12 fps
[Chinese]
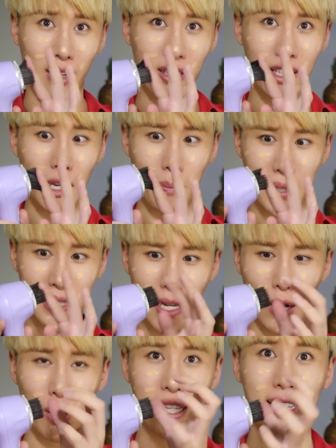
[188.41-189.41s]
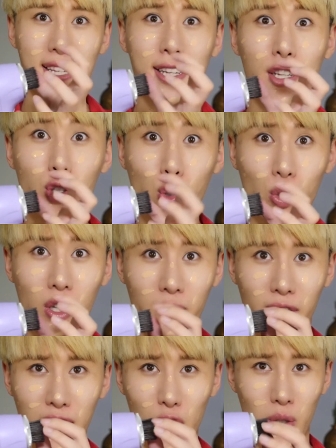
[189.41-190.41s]
而且比较稀疏的
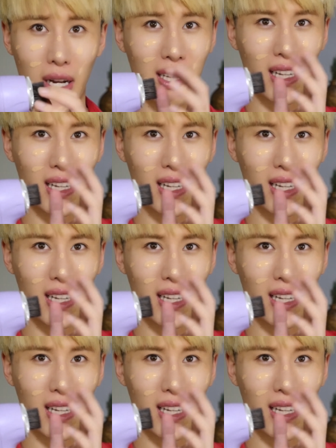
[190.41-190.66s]
粉底刷，